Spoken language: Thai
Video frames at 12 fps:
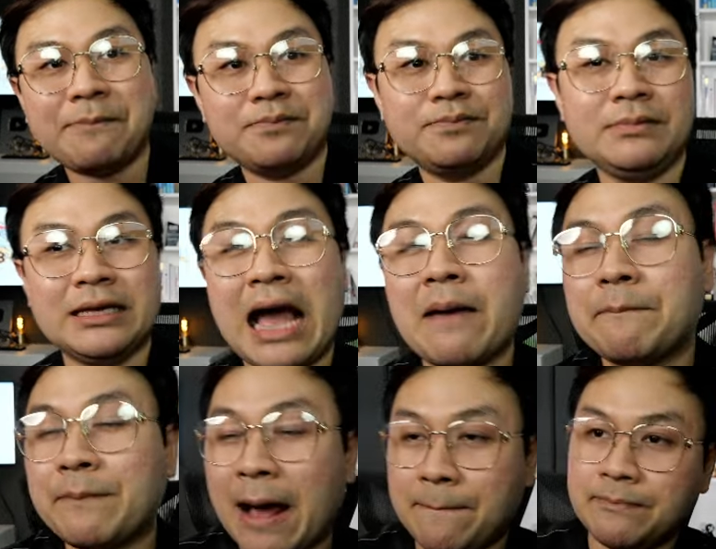มีการ
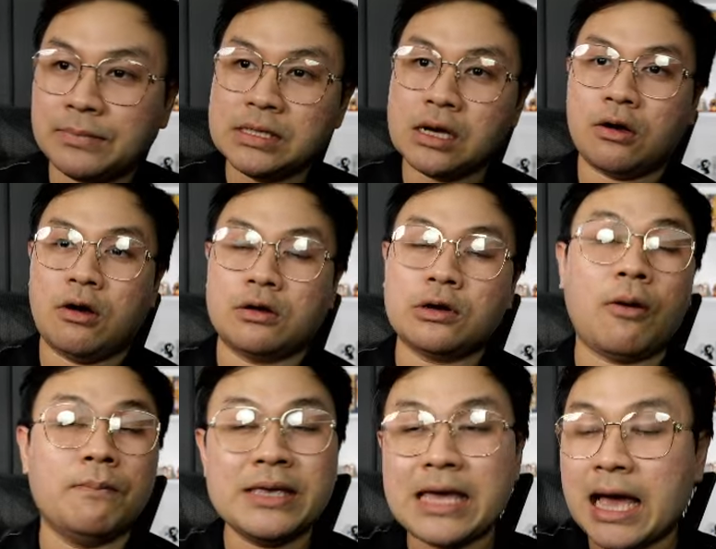ปรับเรื่องของดอก
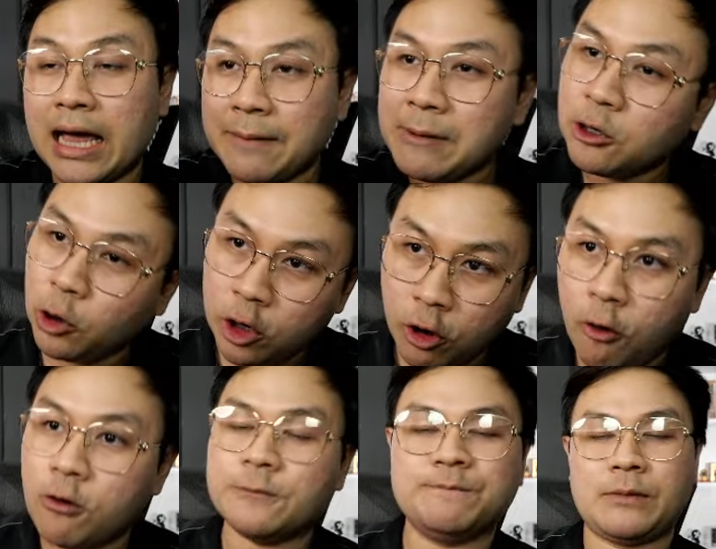เบี้ยให้มันลดล
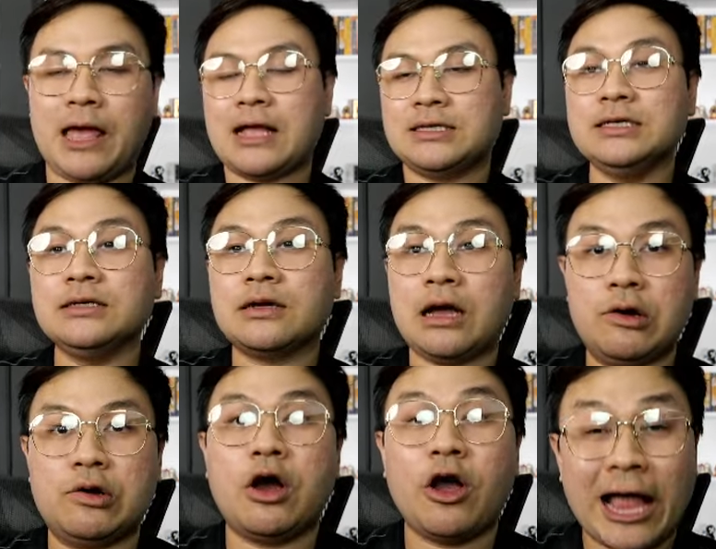งอ่ะซึ่งเขา
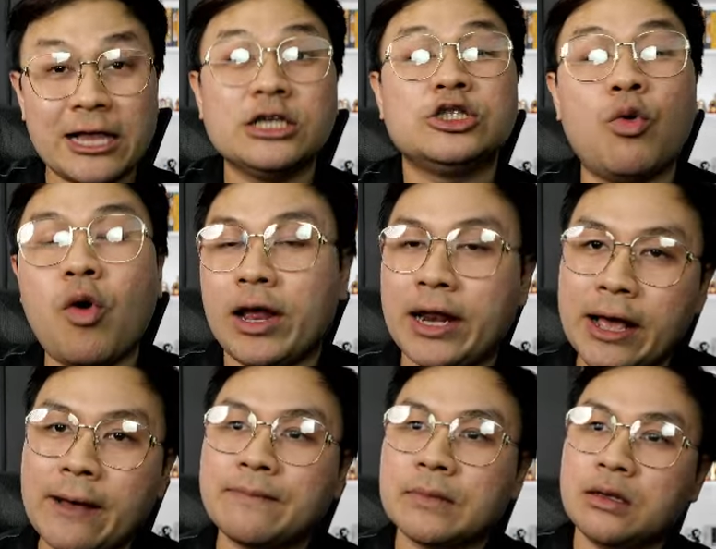ก็ค่อนข้างจะชัวร์นะ
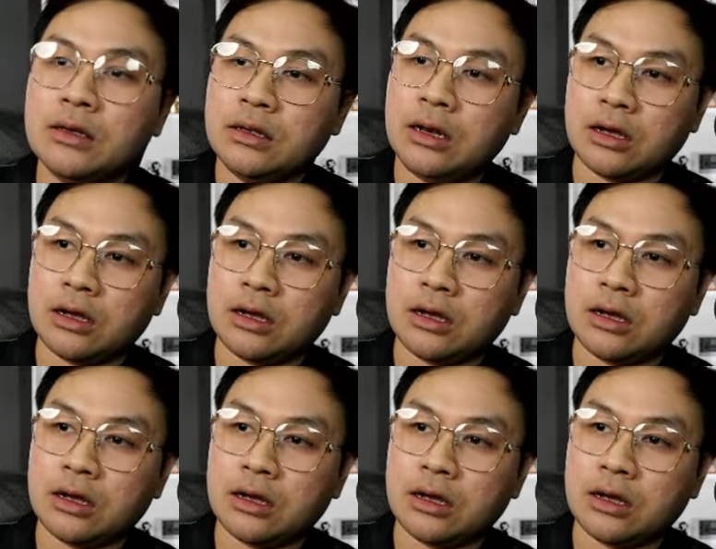ครับแล้ว